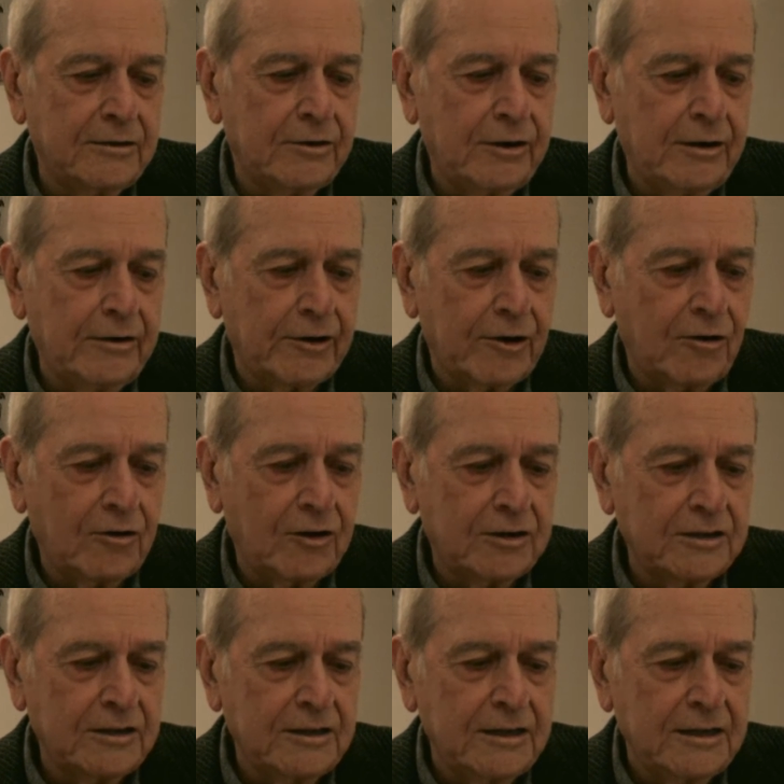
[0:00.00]
il
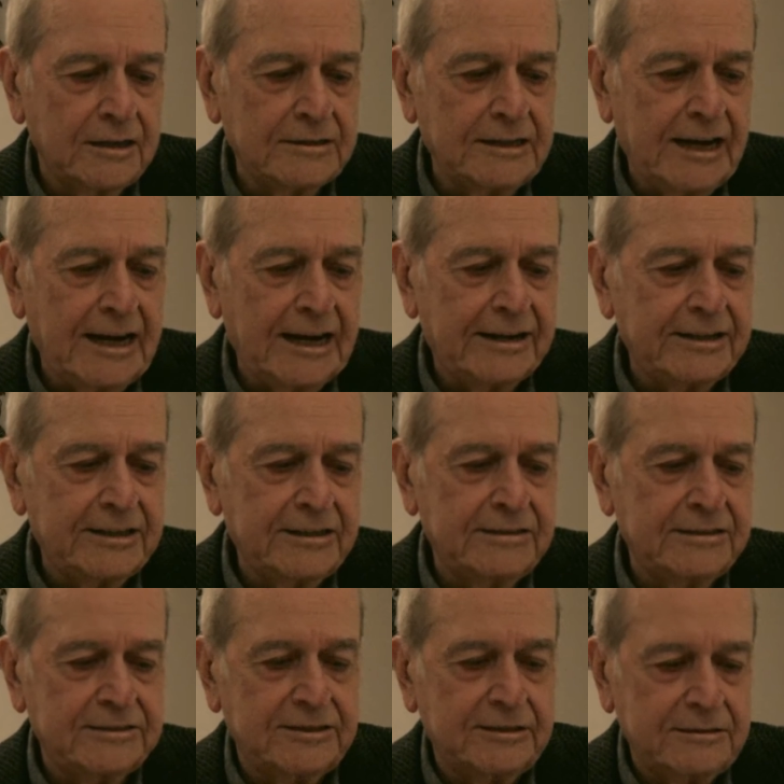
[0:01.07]
rock degli anni
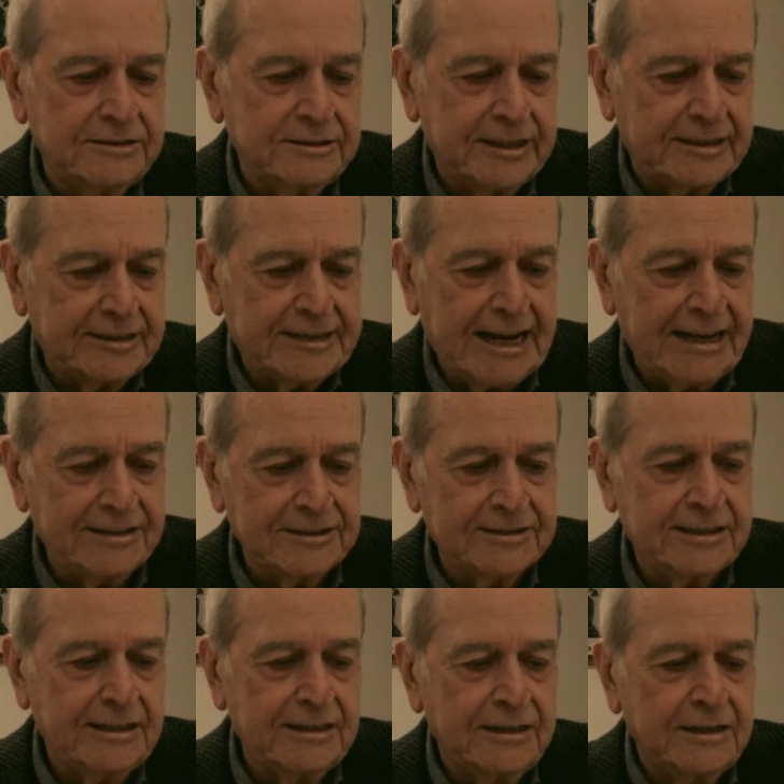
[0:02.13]

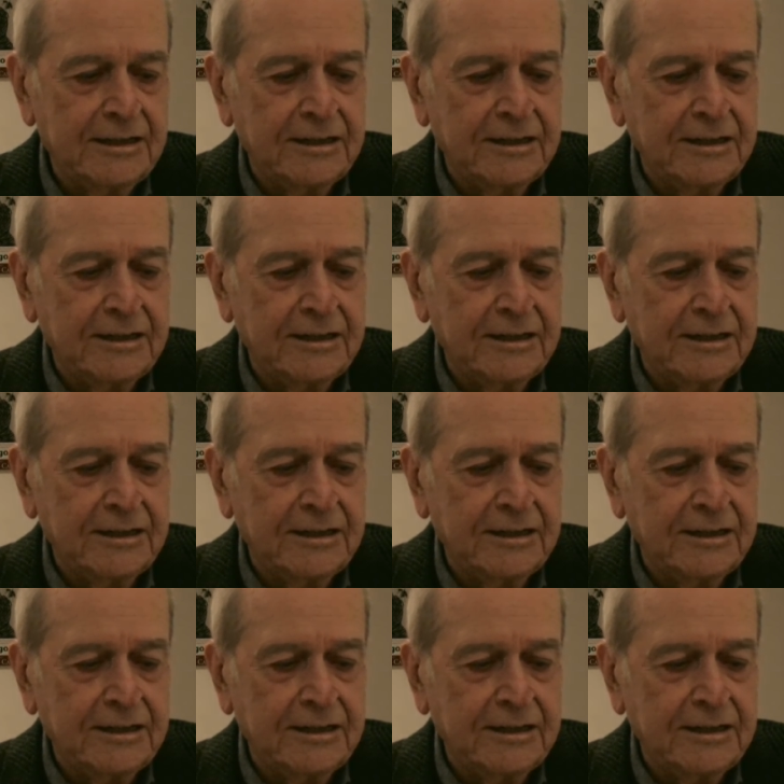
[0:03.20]
70,